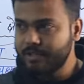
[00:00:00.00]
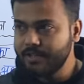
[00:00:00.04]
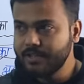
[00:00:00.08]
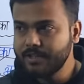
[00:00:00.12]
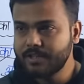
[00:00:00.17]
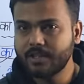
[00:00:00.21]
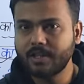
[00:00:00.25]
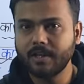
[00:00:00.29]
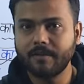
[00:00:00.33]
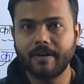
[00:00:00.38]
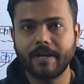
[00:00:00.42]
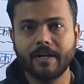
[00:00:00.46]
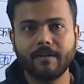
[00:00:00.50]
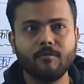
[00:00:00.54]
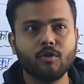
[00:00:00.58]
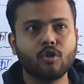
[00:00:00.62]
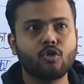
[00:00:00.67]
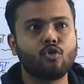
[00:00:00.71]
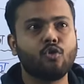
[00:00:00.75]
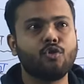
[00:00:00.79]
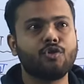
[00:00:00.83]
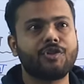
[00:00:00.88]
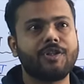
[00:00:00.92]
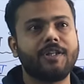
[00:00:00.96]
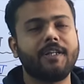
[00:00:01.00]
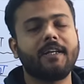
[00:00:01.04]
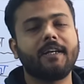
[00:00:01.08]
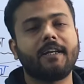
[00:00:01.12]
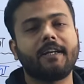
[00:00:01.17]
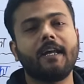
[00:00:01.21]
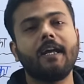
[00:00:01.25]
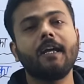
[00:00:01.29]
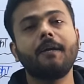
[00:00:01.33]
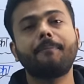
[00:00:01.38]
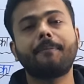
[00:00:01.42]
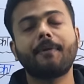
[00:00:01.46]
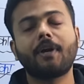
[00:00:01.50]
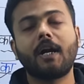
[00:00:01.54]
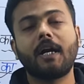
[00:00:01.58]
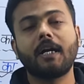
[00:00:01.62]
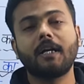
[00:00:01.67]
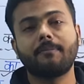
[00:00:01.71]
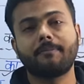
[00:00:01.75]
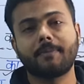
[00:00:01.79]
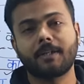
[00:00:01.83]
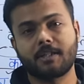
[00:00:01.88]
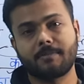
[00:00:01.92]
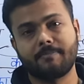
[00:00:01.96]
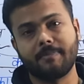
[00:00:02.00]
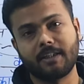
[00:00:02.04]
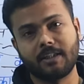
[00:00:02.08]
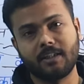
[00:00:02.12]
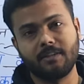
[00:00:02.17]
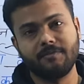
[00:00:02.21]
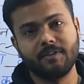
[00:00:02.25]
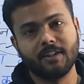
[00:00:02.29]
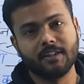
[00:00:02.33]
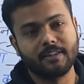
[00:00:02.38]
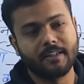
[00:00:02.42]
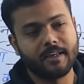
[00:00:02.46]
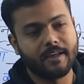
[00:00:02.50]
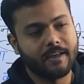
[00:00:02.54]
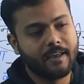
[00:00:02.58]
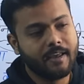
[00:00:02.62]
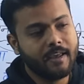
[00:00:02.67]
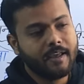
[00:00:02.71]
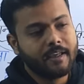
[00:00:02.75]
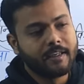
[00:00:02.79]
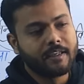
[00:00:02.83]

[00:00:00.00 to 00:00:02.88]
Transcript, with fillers: चीज़ के बारे में सोचने का ना एक ब्रॉड परस्पेक्टिव देता है